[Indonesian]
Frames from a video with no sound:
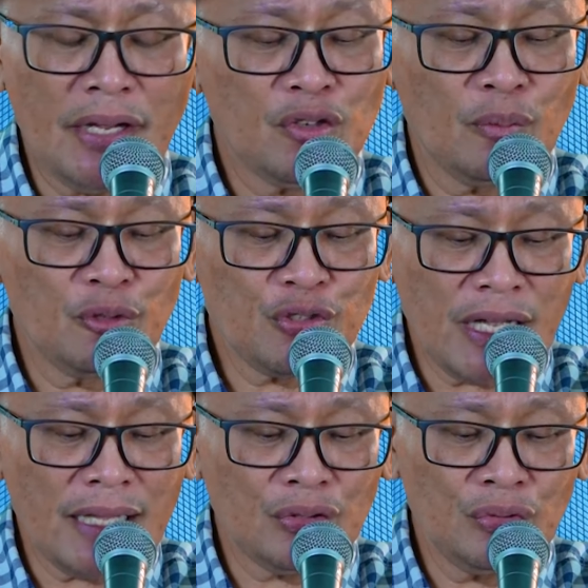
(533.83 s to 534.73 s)
ayat
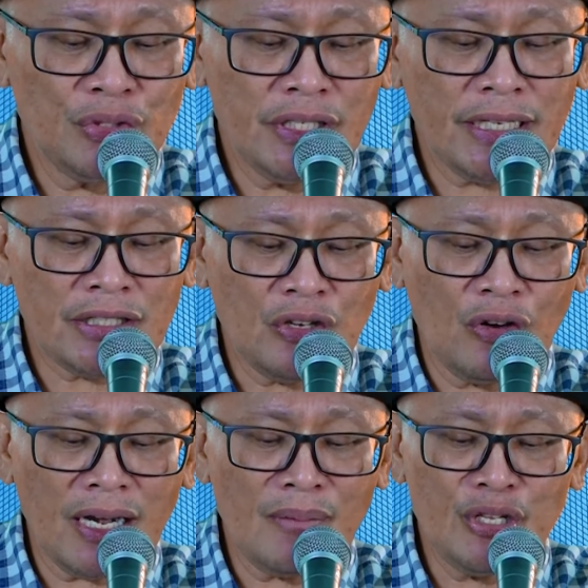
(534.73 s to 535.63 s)
21 jika
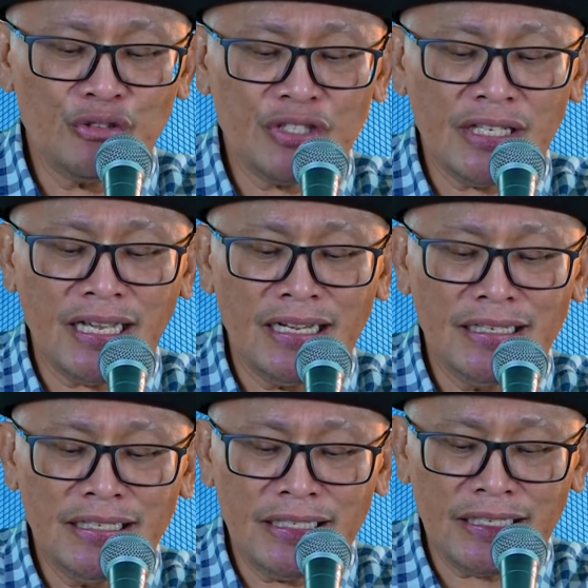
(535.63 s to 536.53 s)
seorang
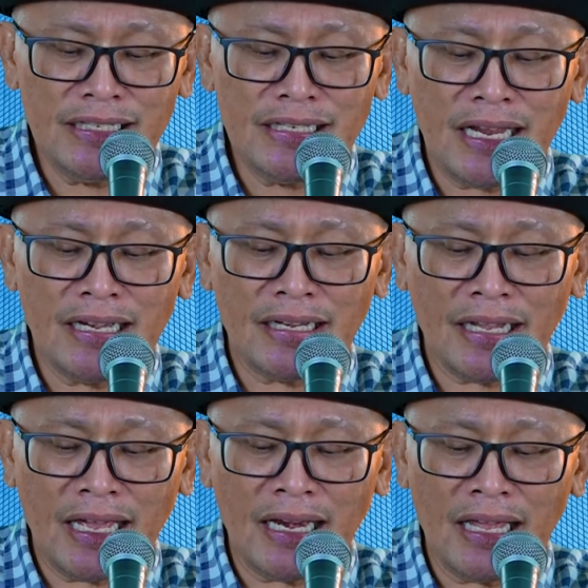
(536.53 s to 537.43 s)
menyucikan dirinya dari
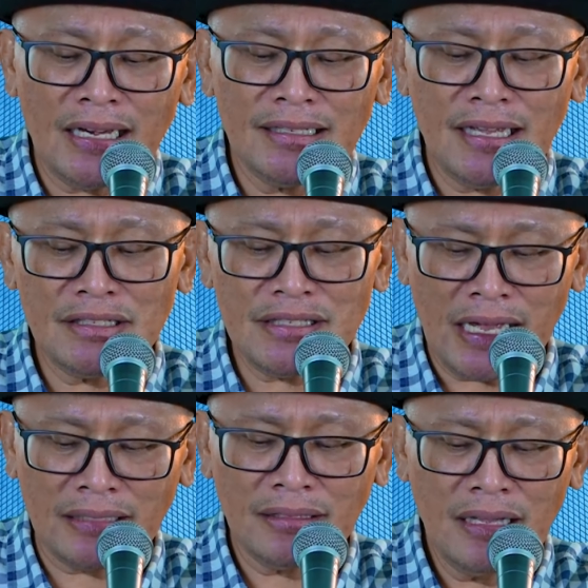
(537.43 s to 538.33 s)
hal-hal yang
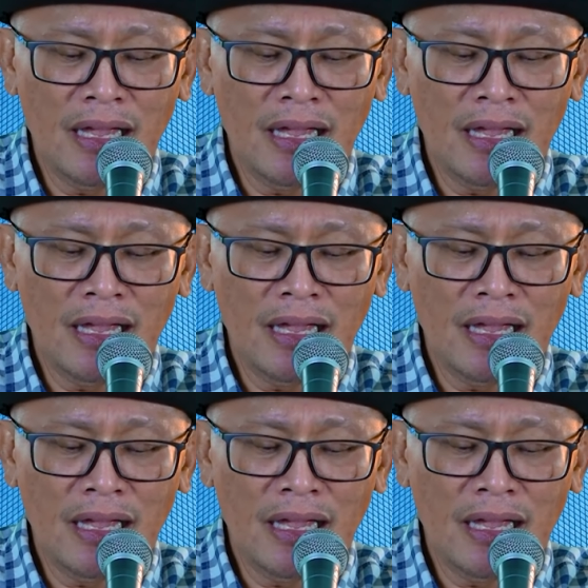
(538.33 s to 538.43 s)
jahat